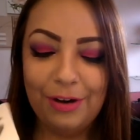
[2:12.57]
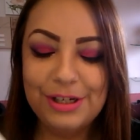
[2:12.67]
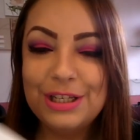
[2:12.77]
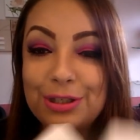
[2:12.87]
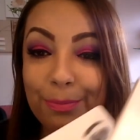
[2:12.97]
Eu
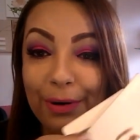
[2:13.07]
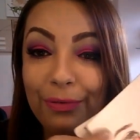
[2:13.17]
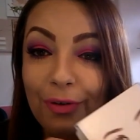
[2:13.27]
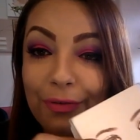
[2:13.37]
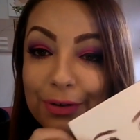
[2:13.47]
achei
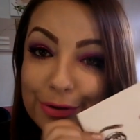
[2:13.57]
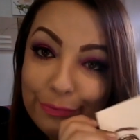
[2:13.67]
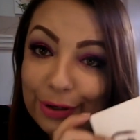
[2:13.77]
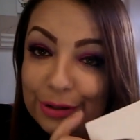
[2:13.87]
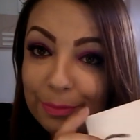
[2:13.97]
super fofo,
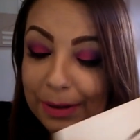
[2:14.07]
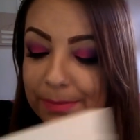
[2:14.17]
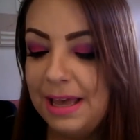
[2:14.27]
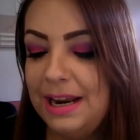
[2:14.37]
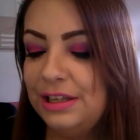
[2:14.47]
foi
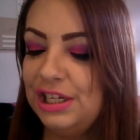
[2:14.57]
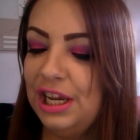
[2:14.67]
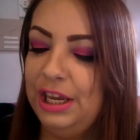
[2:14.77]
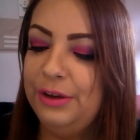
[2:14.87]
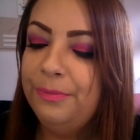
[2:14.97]
super
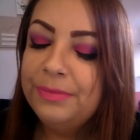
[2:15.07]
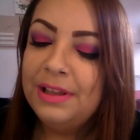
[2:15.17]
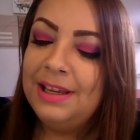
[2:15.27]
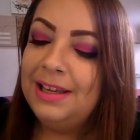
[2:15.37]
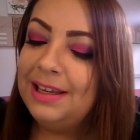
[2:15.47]
baratinho.
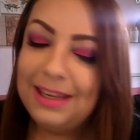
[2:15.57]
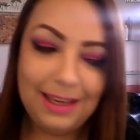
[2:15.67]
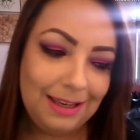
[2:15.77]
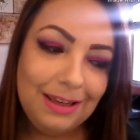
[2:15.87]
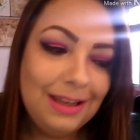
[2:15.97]

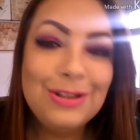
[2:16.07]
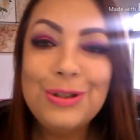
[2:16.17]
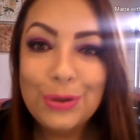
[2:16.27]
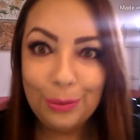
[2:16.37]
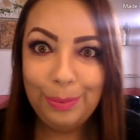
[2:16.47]
E
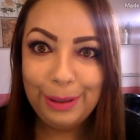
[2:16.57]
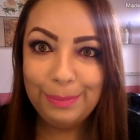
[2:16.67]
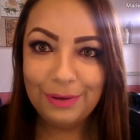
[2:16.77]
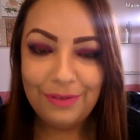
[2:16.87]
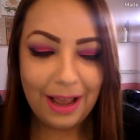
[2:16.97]
super
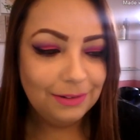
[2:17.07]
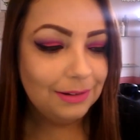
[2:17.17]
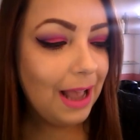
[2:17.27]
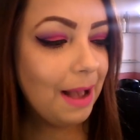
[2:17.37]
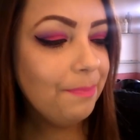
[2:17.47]

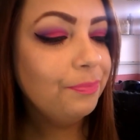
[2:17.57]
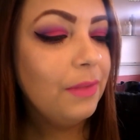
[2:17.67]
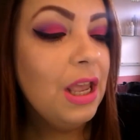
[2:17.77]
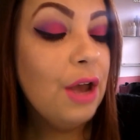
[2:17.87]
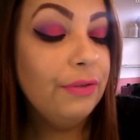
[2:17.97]
aprovado, tá?
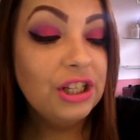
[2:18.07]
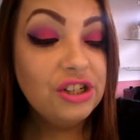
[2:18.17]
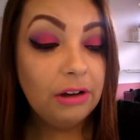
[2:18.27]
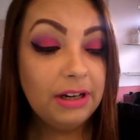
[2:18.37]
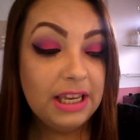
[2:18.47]
Eu vou
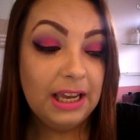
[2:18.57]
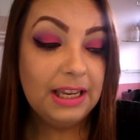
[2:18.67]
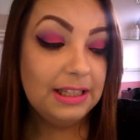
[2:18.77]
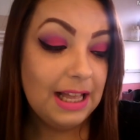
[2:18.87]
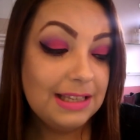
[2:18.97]
deixar o link
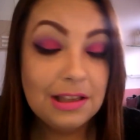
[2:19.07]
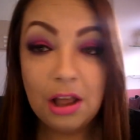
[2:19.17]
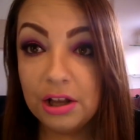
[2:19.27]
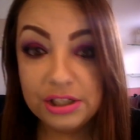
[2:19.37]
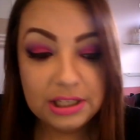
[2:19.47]
aqui das
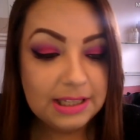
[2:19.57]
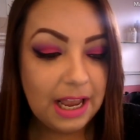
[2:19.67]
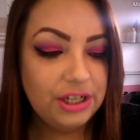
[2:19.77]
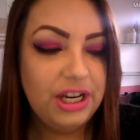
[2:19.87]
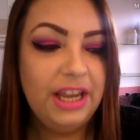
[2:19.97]
lojas,
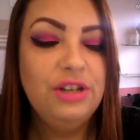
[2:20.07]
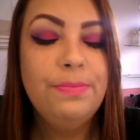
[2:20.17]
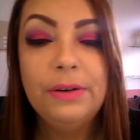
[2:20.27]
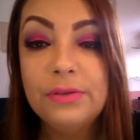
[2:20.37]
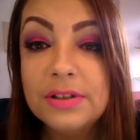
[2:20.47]
tá, gente?
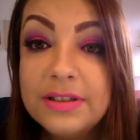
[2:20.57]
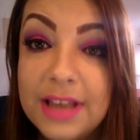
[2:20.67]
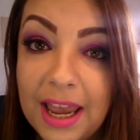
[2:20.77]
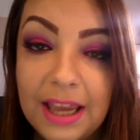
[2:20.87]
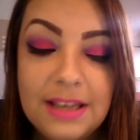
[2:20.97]
Pra
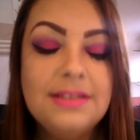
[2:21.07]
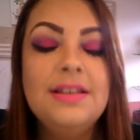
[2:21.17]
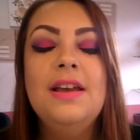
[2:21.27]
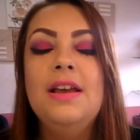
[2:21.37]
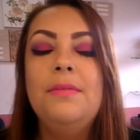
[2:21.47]

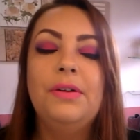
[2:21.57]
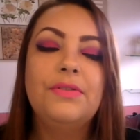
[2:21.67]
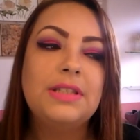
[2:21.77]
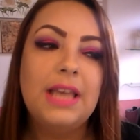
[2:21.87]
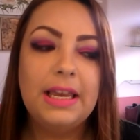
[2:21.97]
vocês. Pra
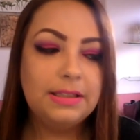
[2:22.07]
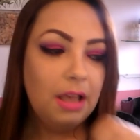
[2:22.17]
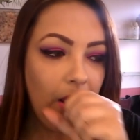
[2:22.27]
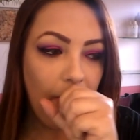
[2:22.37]
vocês.